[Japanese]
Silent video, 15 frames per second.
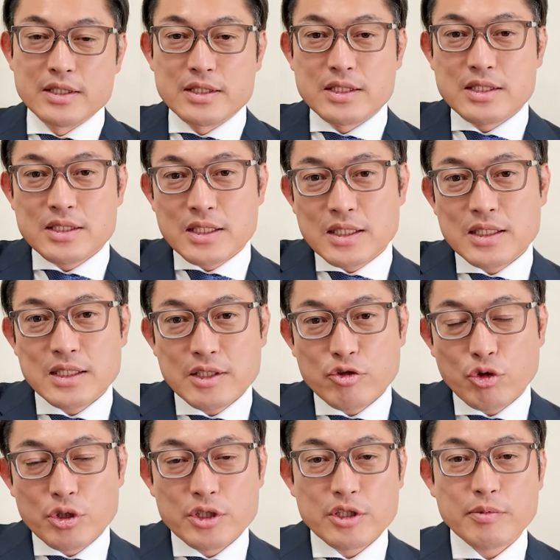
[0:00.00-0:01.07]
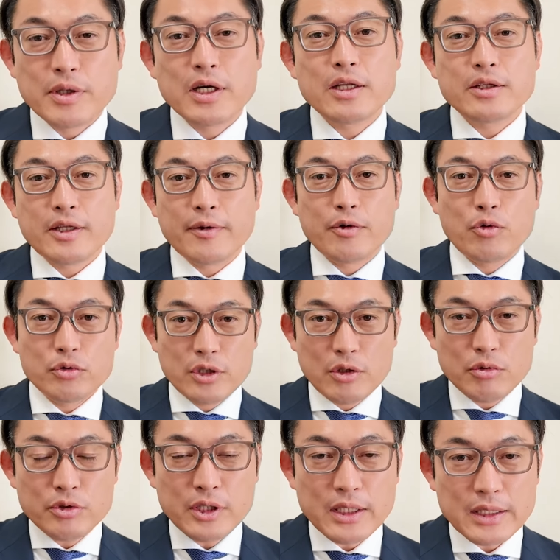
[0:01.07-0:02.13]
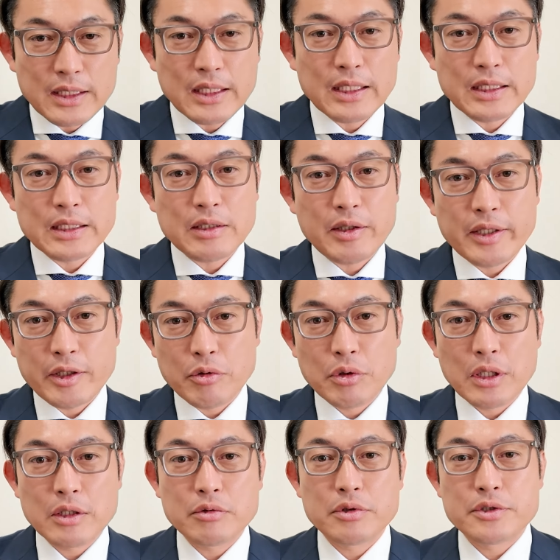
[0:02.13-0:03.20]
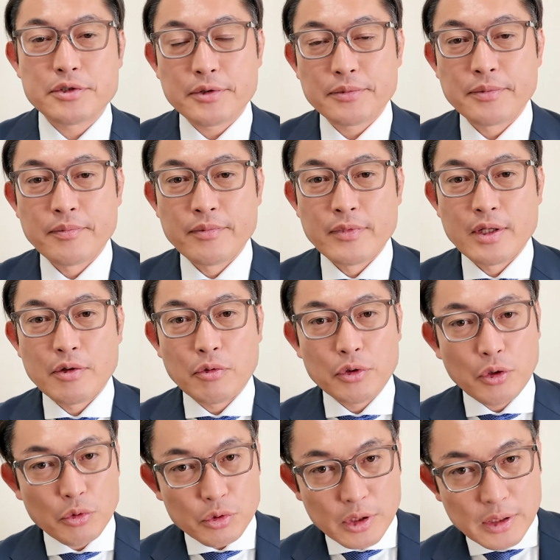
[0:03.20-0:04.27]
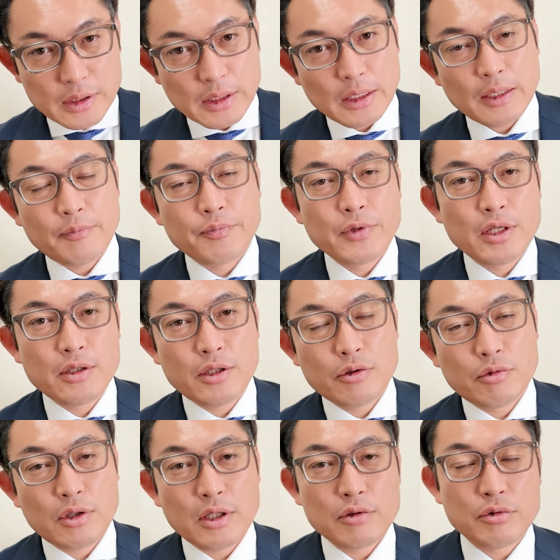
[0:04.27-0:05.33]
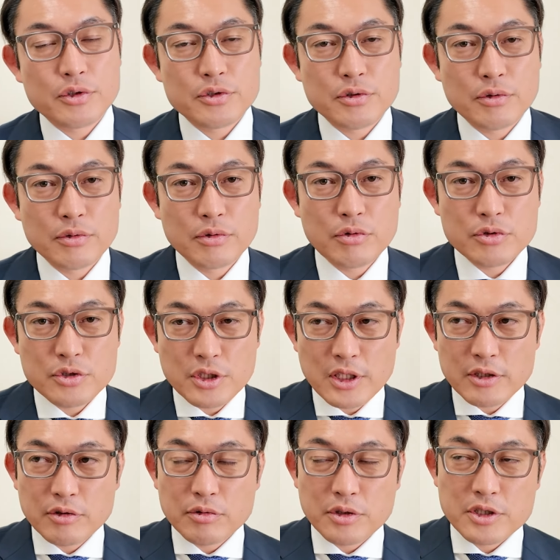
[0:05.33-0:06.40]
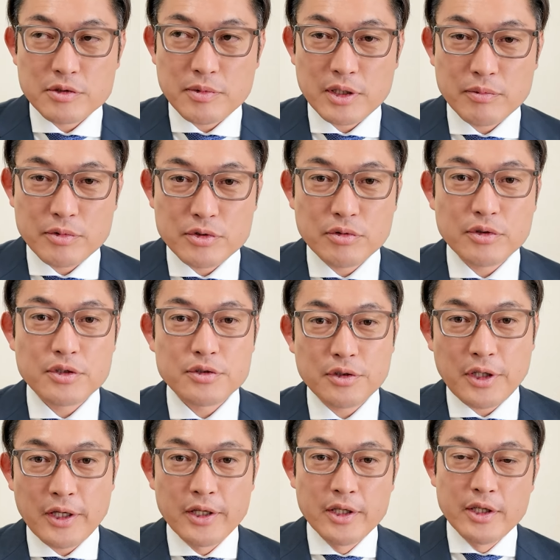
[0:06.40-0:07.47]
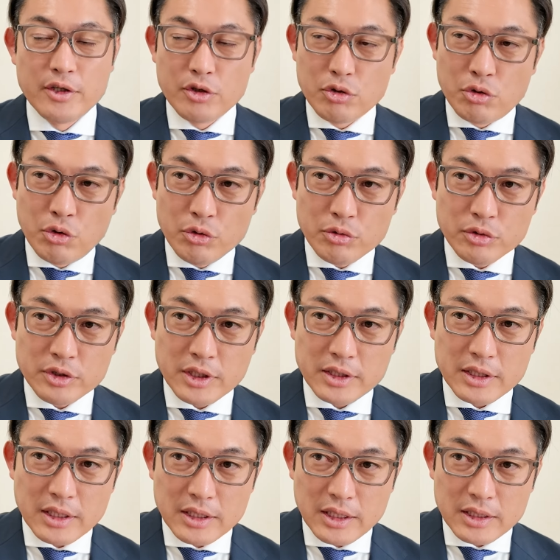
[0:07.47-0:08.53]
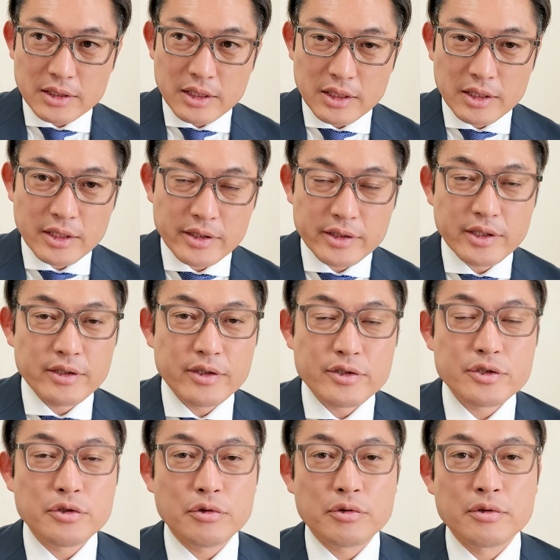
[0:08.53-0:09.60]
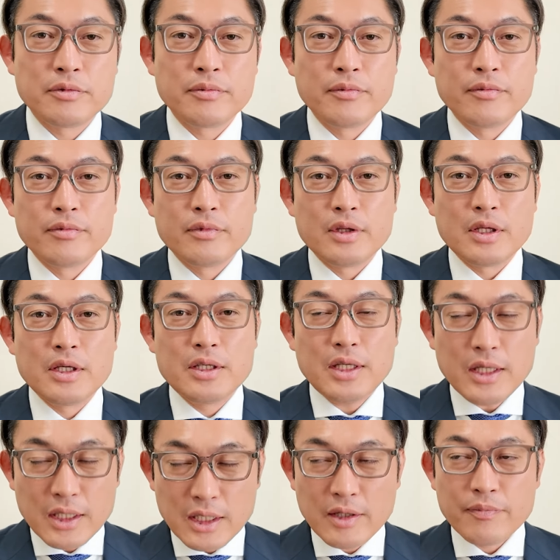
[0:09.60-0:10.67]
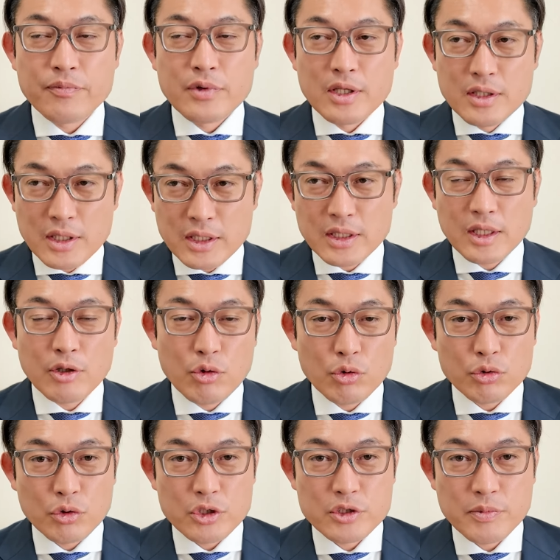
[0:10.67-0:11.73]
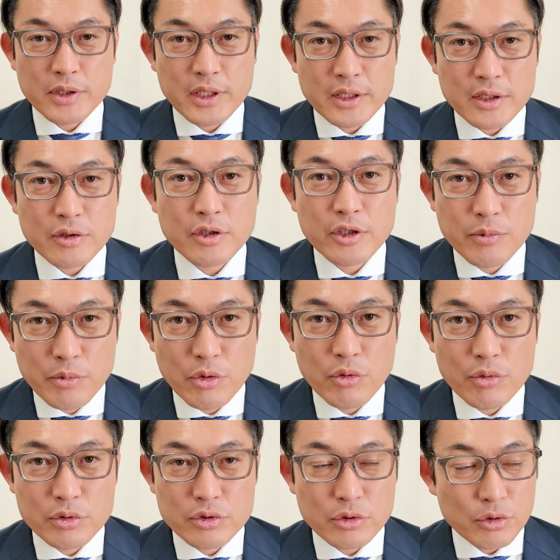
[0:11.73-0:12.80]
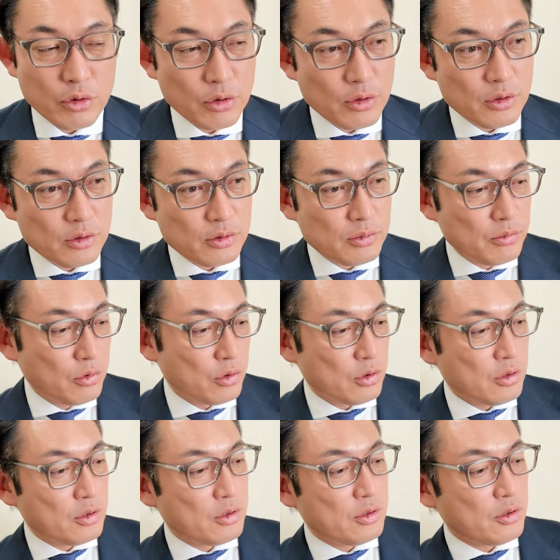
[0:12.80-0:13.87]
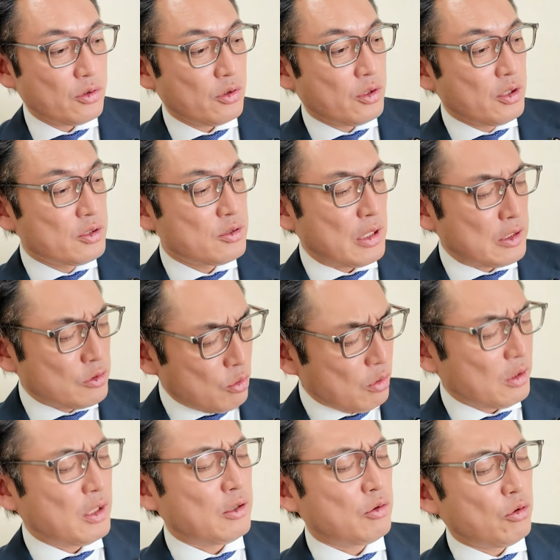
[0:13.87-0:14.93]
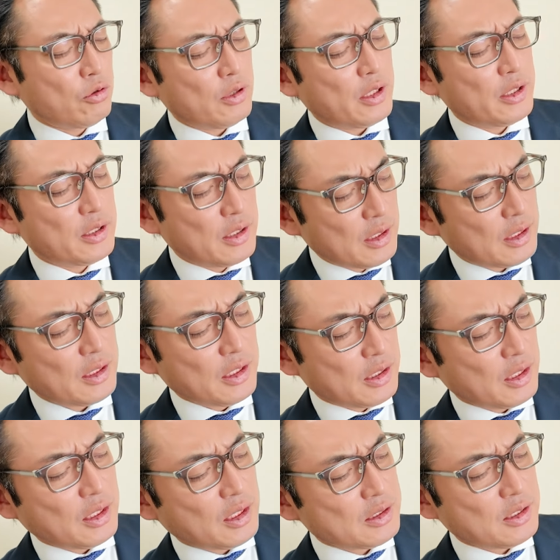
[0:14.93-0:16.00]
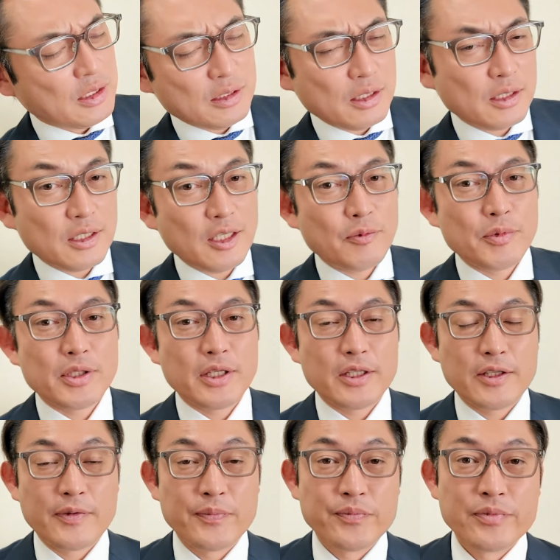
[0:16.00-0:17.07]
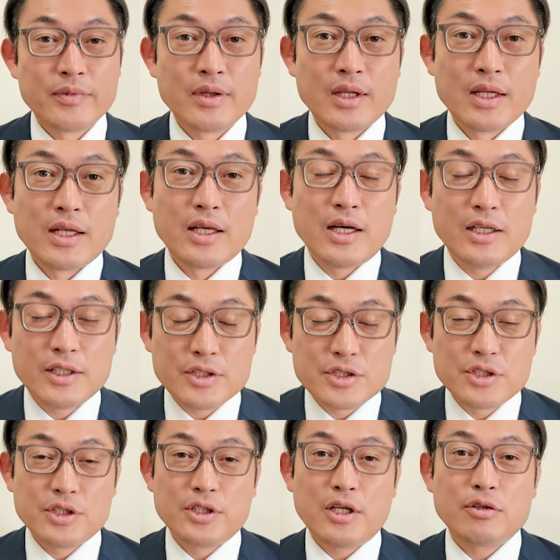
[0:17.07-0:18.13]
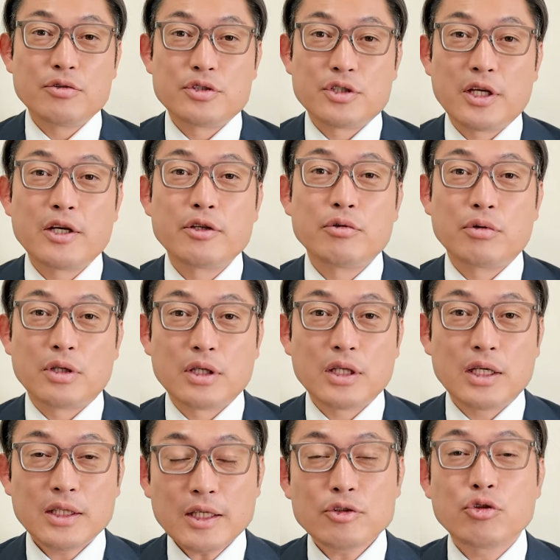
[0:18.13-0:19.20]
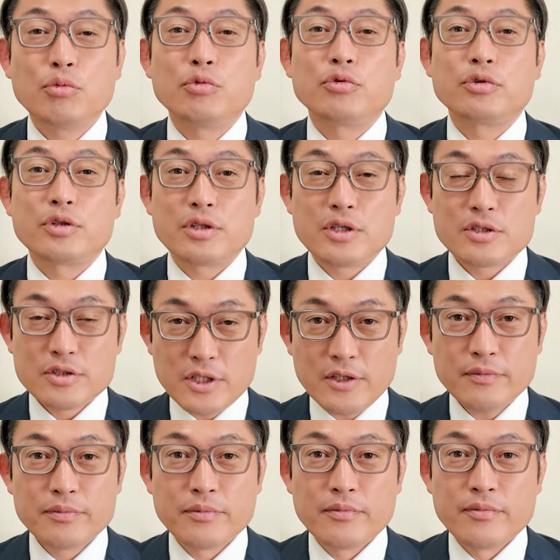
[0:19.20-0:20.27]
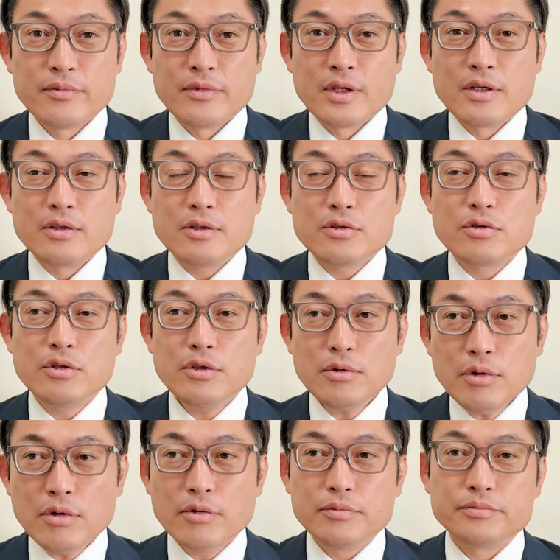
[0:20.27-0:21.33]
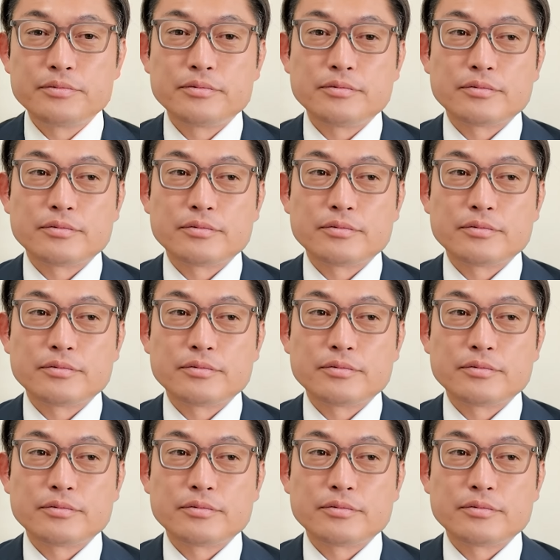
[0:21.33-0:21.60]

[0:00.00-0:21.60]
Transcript: 事前に取り決めがあってこんなことやったらあなたはイエローカードですよこんなことやったらレッドカードですよ交通違反の取り締まりもそうよねこういうことやったら何点減点ですよだから何かこう取り締まりあった時もそのもう点数あそうかこれは1点か2点か3点かみたいな話になるんじゃないのかなと思うんですね。それを